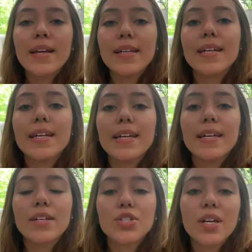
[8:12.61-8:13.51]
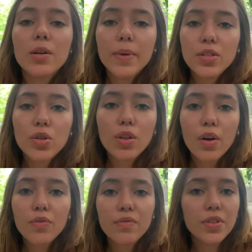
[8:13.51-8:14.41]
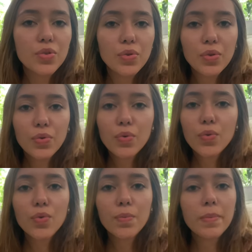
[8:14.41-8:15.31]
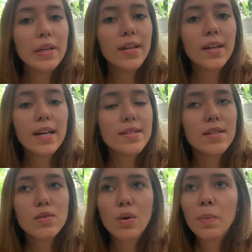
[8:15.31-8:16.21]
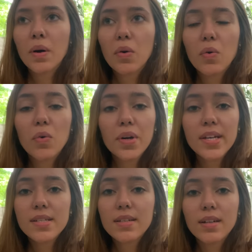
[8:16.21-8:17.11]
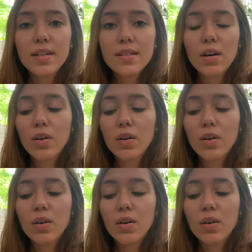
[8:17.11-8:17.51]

E geralmente eu coloco um vídeo no YouTube, assisto alguma coisa nessa